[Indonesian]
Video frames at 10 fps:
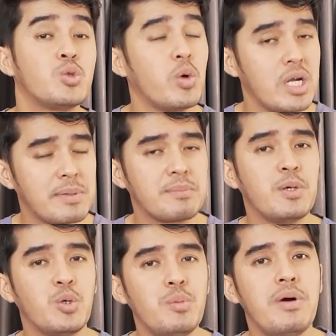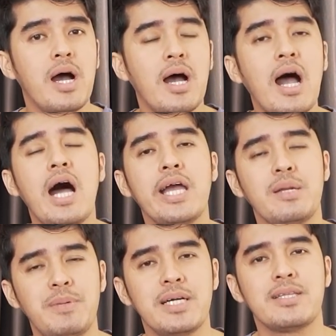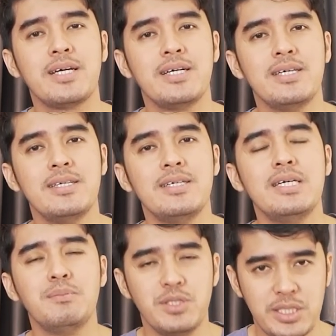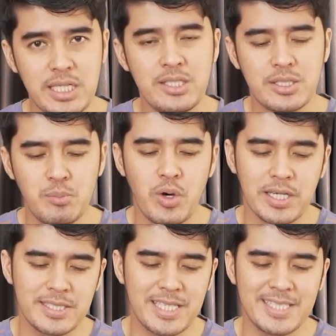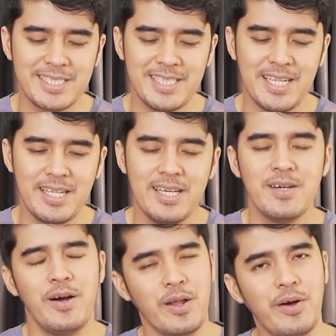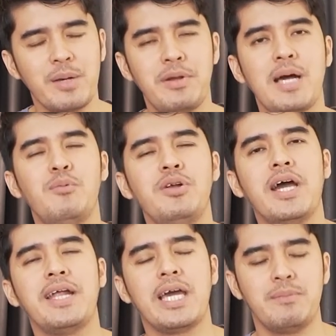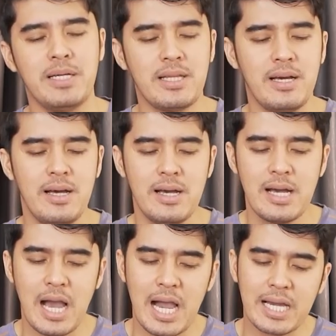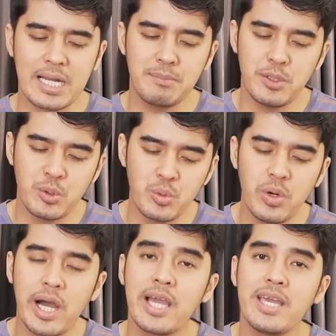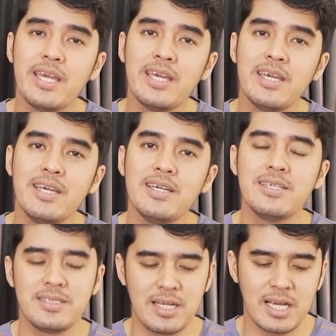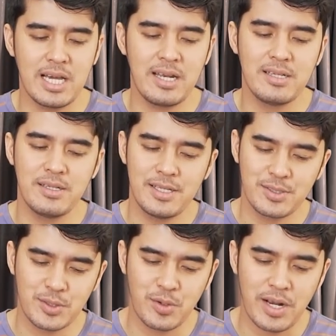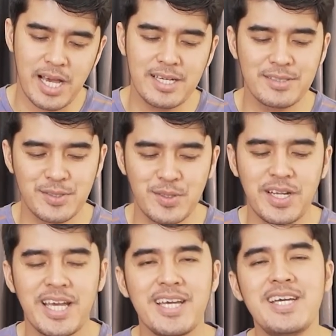Tuhan dapat mengubah air mata menjadi sebuah kesaksian. Orang-orang yang menabur dengan air mata akan menuai dengan sorak-sorai.